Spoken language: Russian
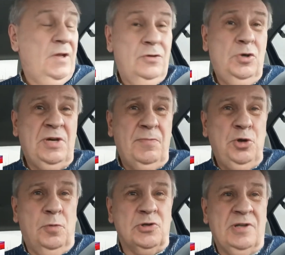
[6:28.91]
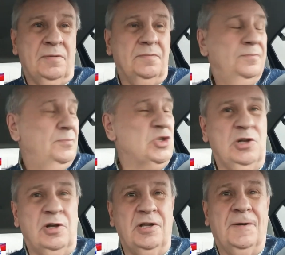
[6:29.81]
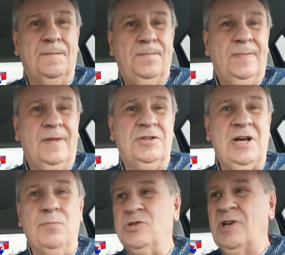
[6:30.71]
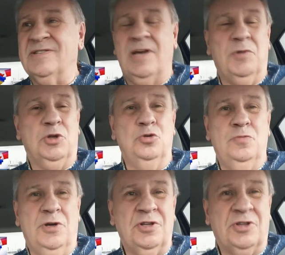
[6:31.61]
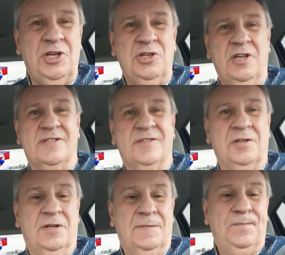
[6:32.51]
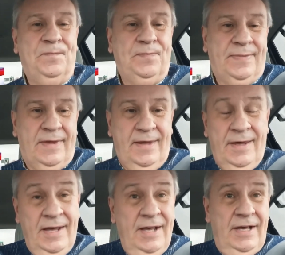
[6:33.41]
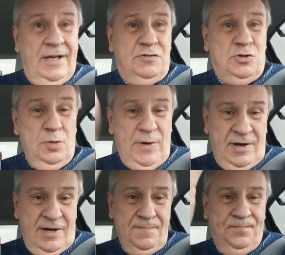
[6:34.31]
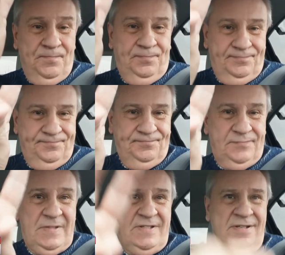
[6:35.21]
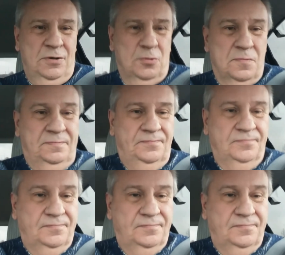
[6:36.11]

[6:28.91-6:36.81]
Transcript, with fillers: Ну это мое просто пожелание. А там пускай сами думают, это ихняя страна. Все, пока. See you.